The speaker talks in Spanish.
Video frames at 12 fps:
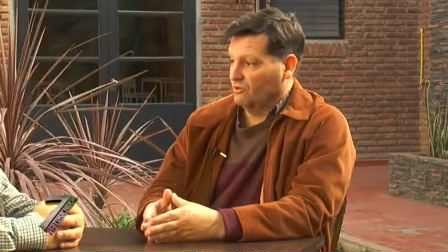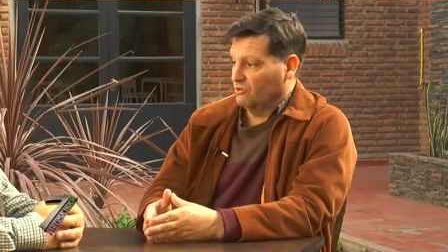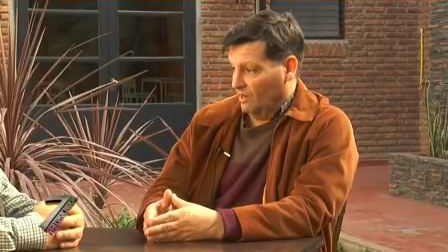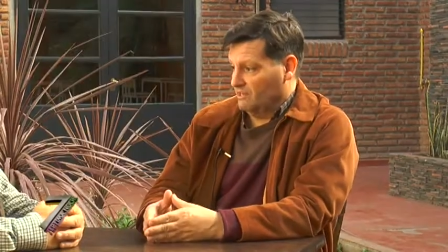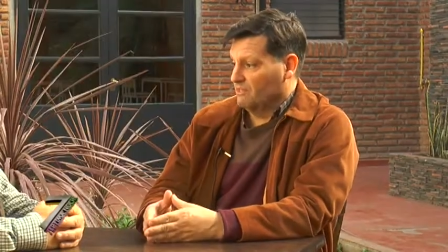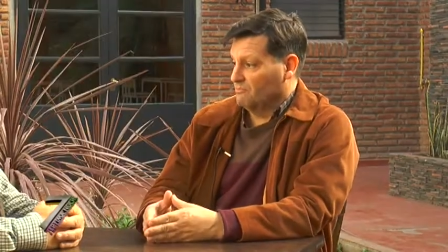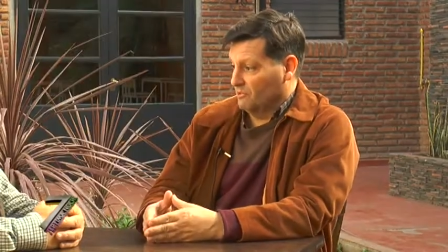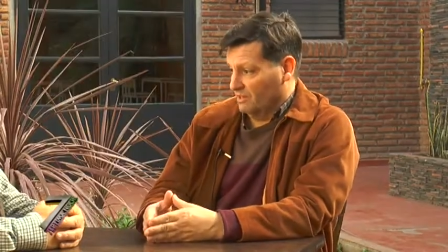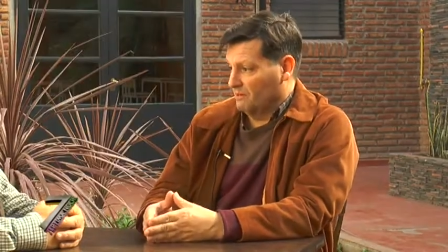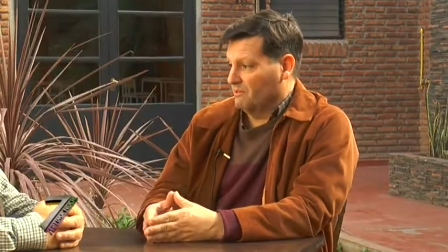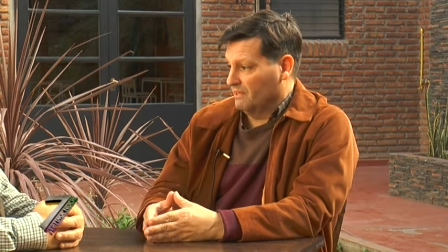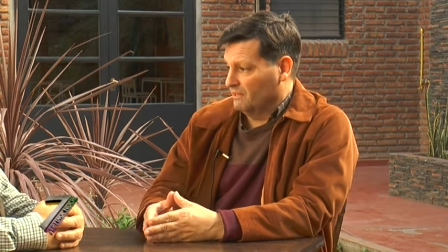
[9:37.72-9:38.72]
lo hacen
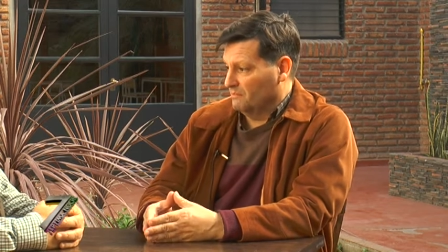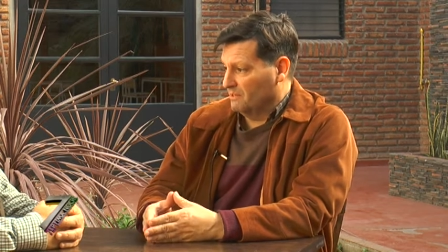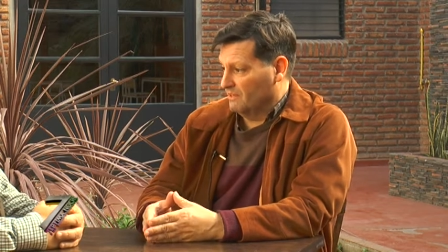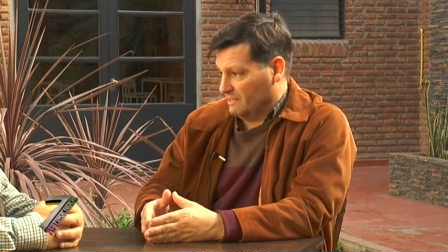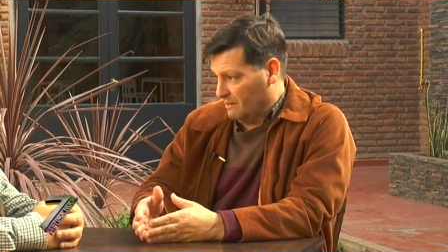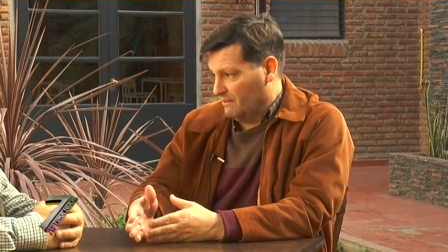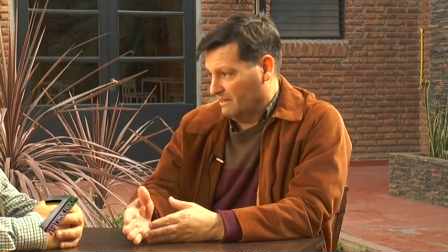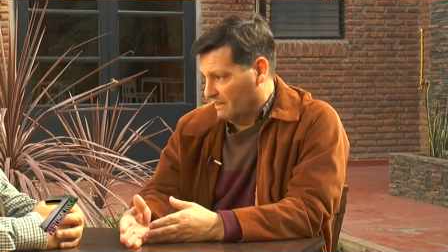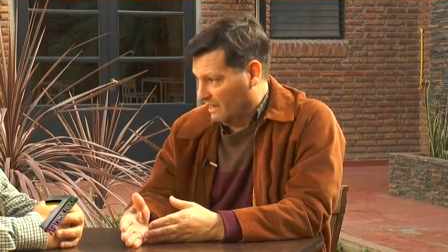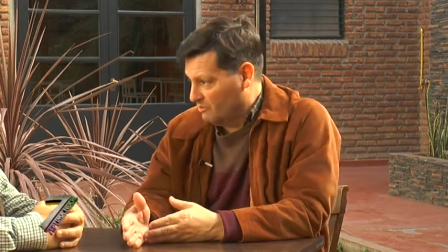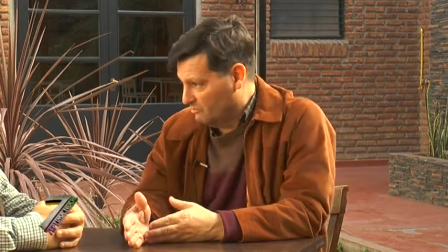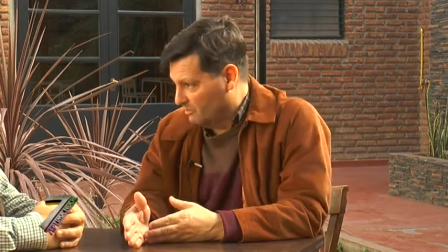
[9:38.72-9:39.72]
porque evidentemente saben que
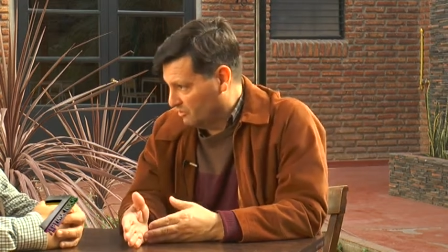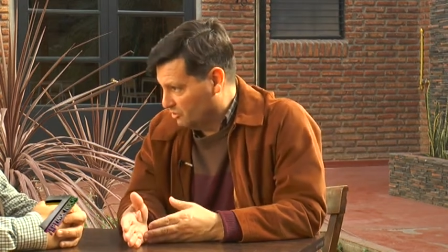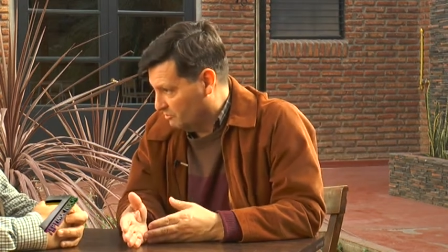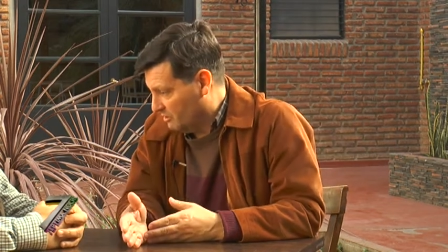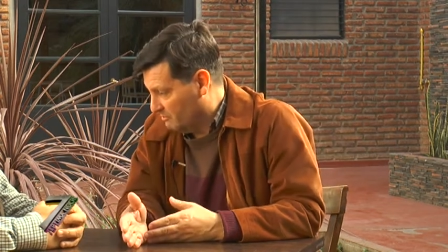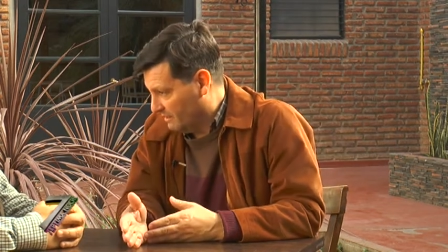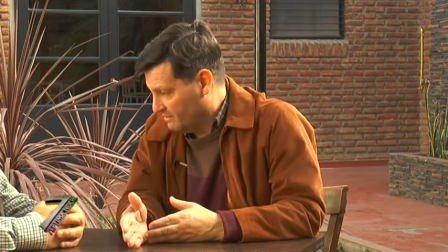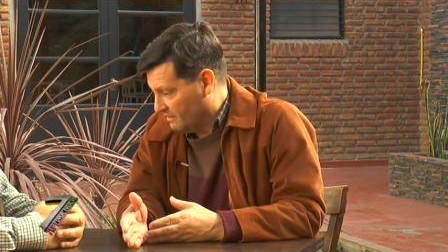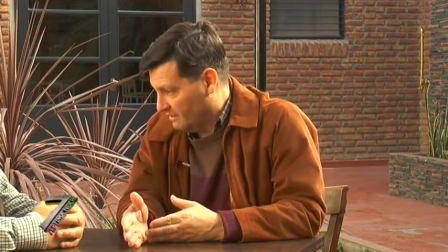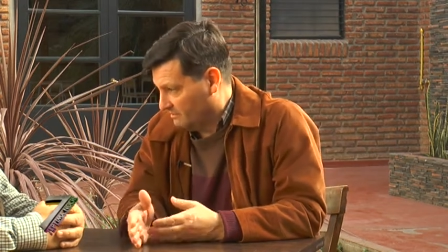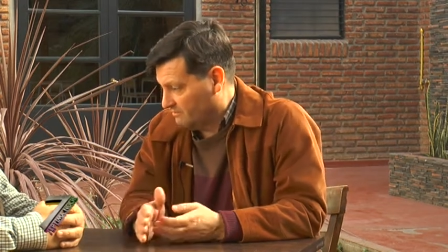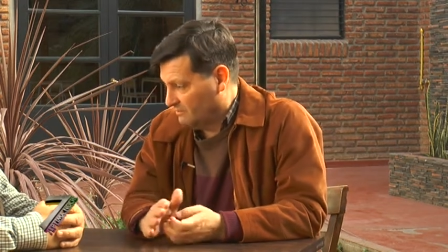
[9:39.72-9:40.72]
en algún momento puede pasar.